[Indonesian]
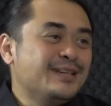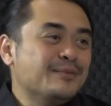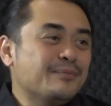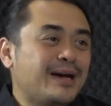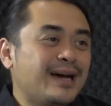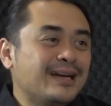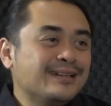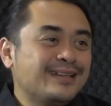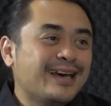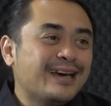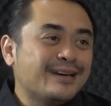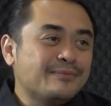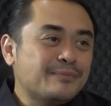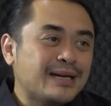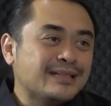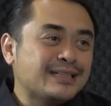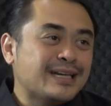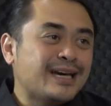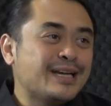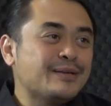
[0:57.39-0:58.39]
si
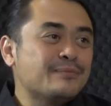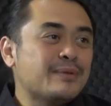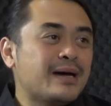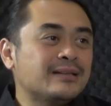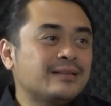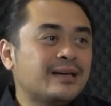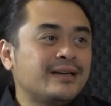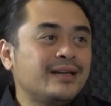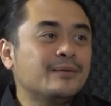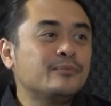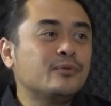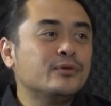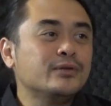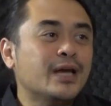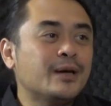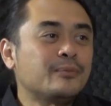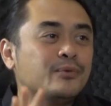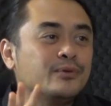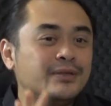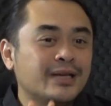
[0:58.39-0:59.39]
matahari-matahari yang
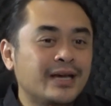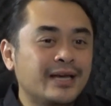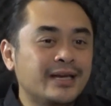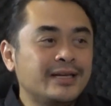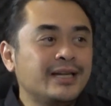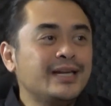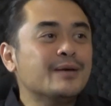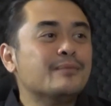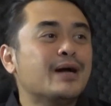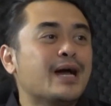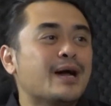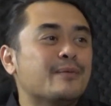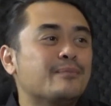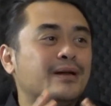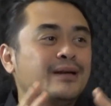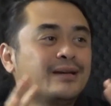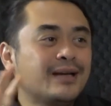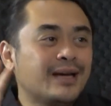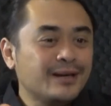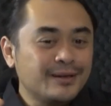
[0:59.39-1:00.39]
punya-punya ini dia
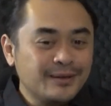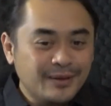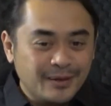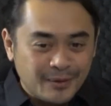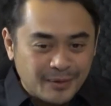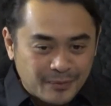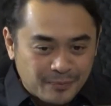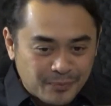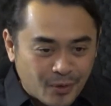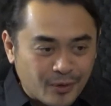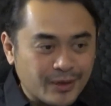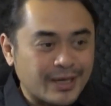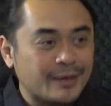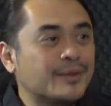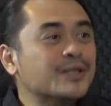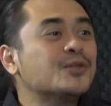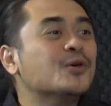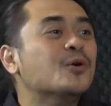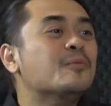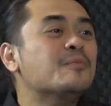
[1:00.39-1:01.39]
mengamankan eh, program
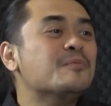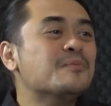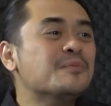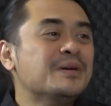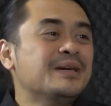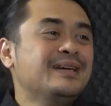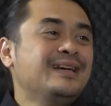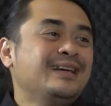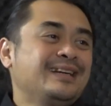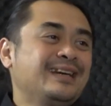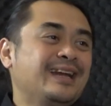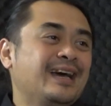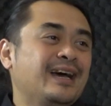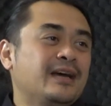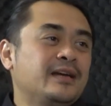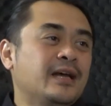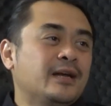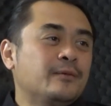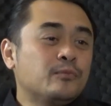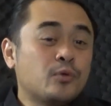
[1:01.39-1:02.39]
ketum. Iya.
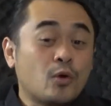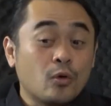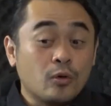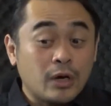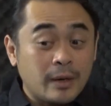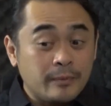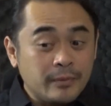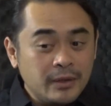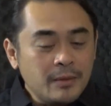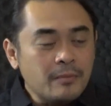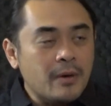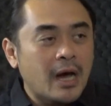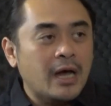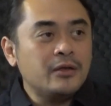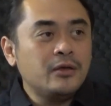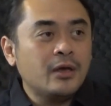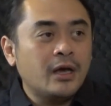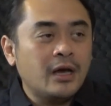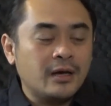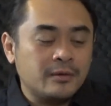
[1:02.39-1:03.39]
Nah, dan program ini
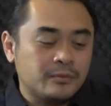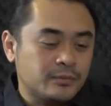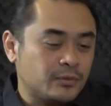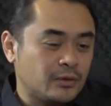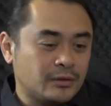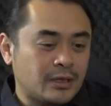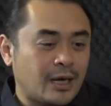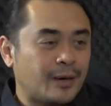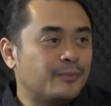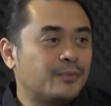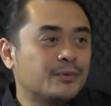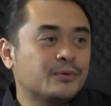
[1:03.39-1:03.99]
banyak tentang